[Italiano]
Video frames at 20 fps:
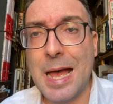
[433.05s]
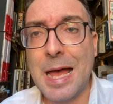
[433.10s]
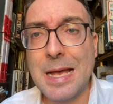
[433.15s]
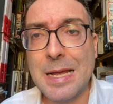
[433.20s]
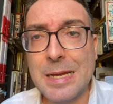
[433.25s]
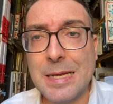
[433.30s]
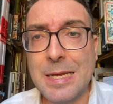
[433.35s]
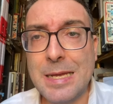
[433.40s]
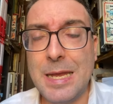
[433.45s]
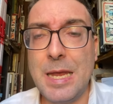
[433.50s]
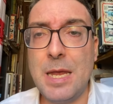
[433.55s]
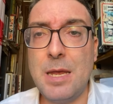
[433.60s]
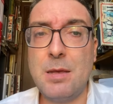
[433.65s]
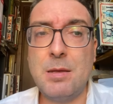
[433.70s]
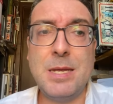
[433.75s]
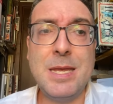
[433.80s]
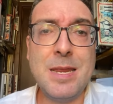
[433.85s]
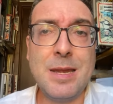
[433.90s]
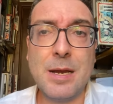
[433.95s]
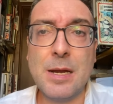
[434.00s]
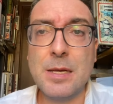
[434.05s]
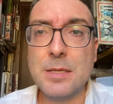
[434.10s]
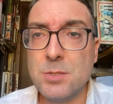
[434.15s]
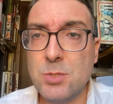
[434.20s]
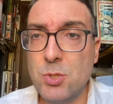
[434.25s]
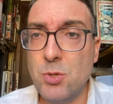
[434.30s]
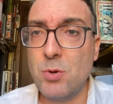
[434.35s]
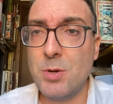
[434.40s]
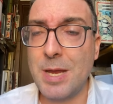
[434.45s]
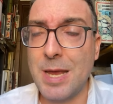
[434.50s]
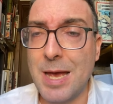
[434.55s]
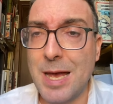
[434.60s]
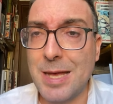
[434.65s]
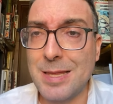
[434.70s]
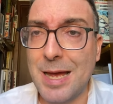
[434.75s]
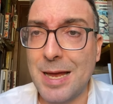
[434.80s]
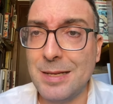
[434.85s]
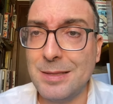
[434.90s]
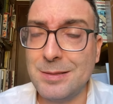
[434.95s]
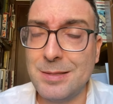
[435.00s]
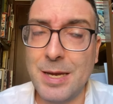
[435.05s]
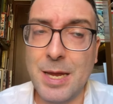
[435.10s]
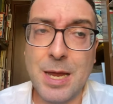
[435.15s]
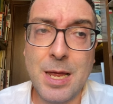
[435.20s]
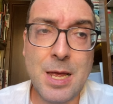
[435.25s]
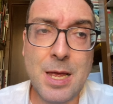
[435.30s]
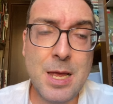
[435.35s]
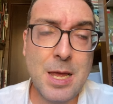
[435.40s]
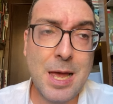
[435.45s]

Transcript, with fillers: anche in relazione ad, altre,